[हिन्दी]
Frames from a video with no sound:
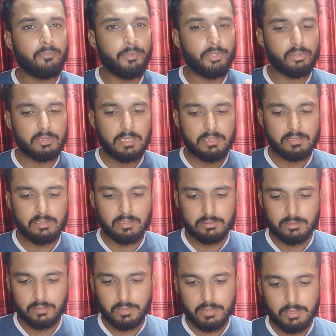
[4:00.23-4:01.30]
वीडियोज़ एडिट कर
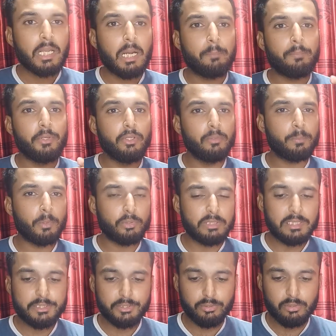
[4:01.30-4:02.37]
सकते हैं अब न्यू
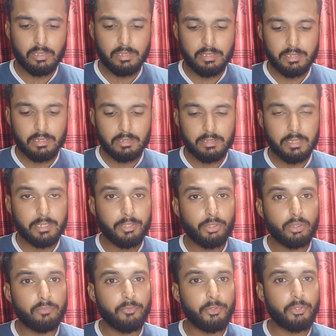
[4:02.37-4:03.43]
प्रोजेक्ट शुरू करने के लिए
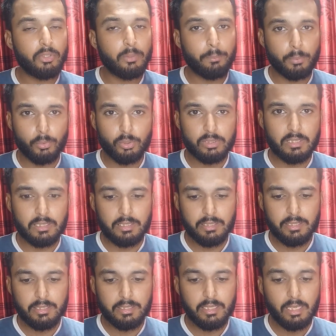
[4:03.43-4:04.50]
न्यू वीडियो इम्पोर्ट करने
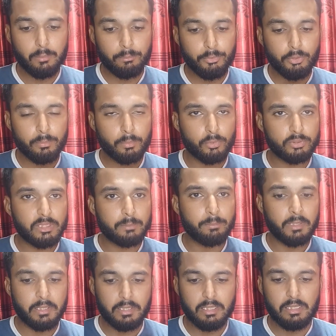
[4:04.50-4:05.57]
के लिए हम न्यू प्रोजेक्ट
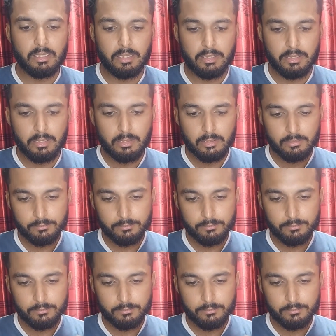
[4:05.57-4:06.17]
पर क्लिक करेंगे